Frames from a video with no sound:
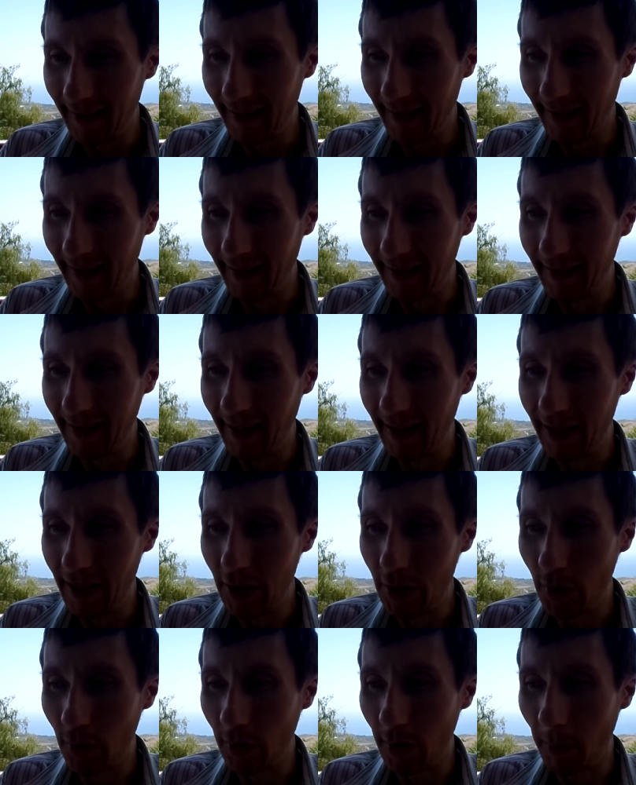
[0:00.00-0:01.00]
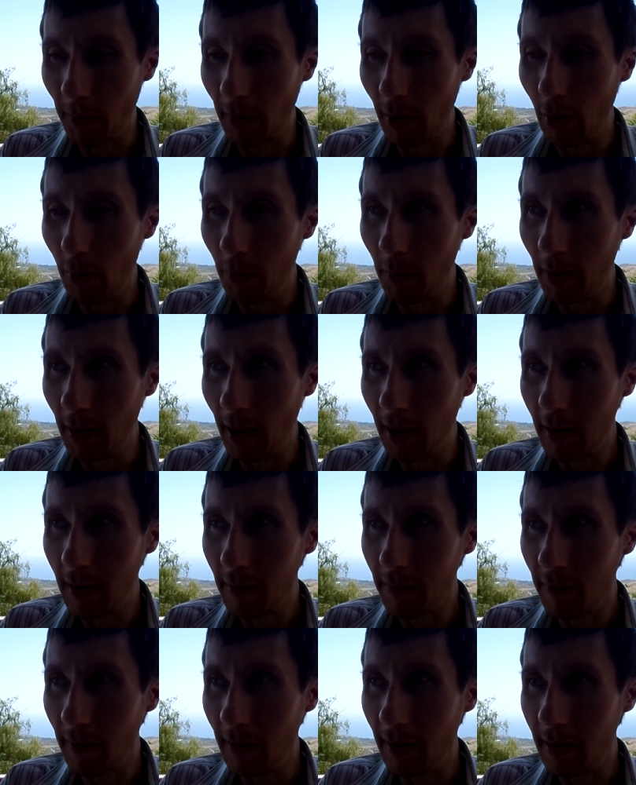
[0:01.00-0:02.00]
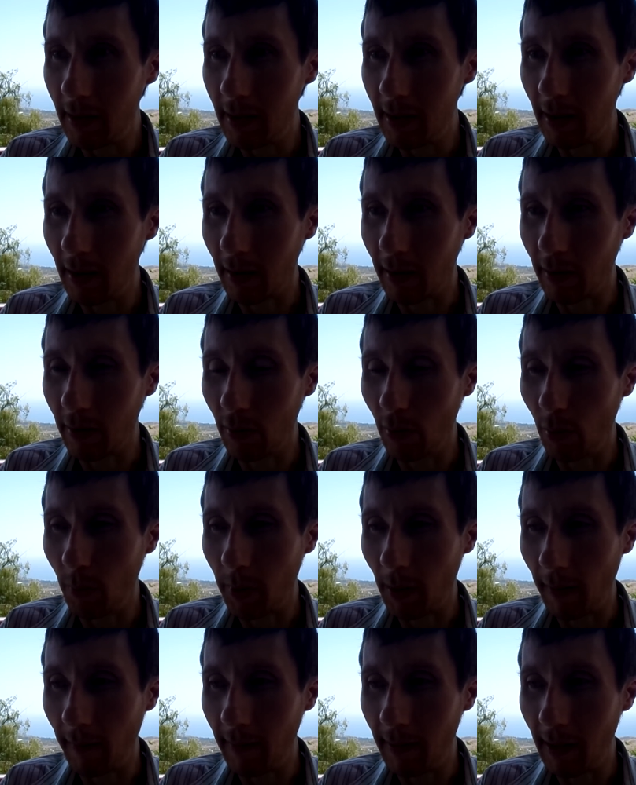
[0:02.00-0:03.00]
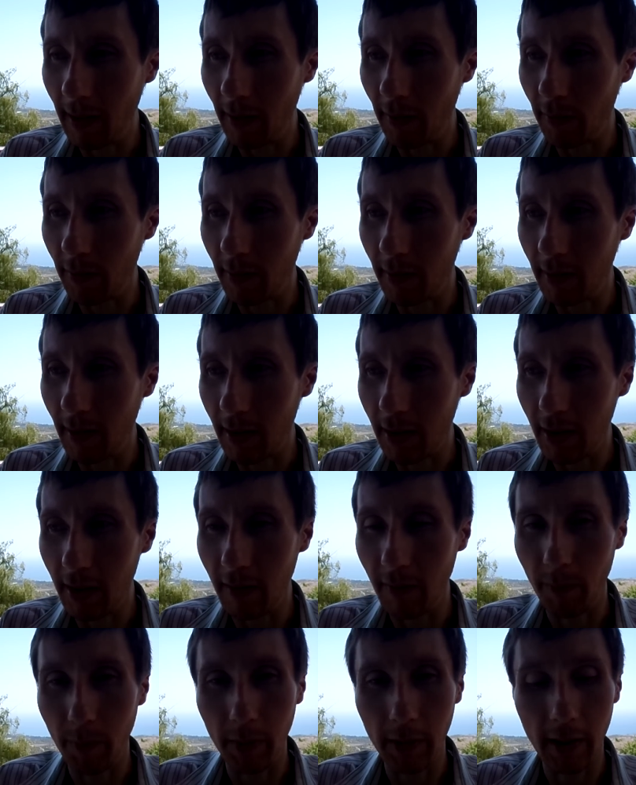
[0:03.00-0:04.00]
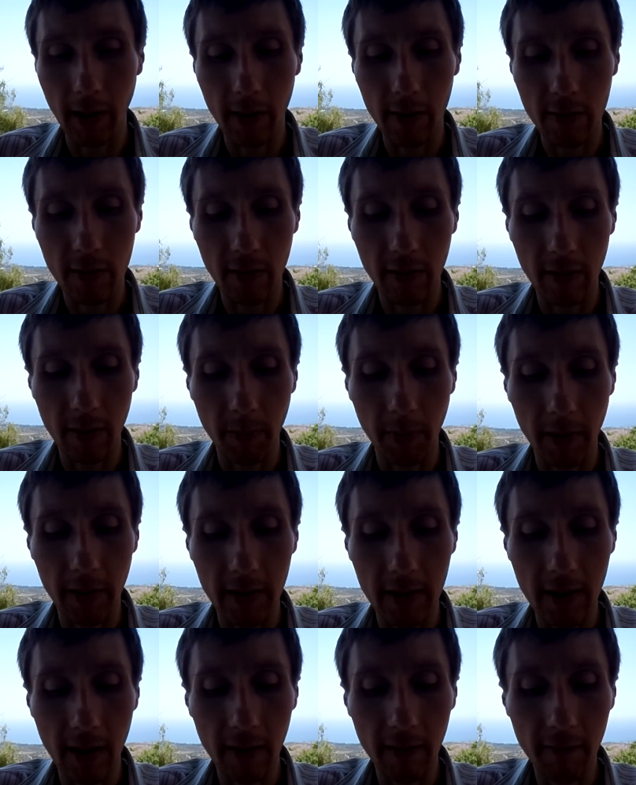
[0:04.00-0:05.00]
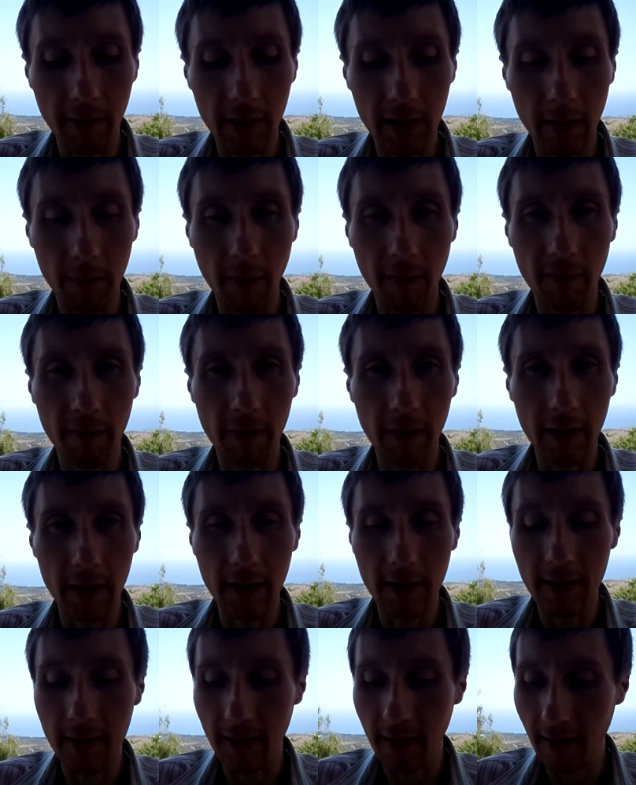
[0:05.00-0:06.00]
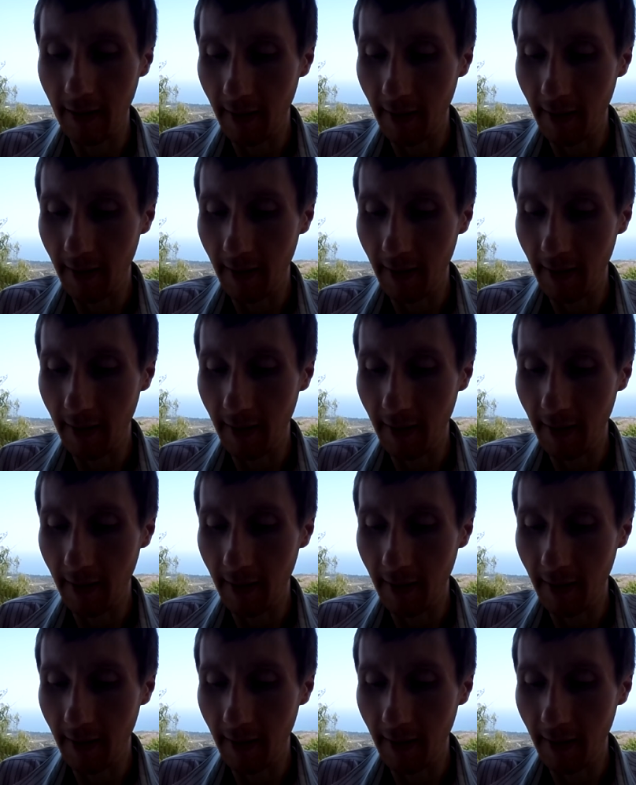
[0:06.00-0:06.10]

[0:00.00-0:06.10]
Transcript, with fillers: а, да, ищут там иллюминатов или тех, кто управляет, даже пытаются инопланетян в этом обвинить.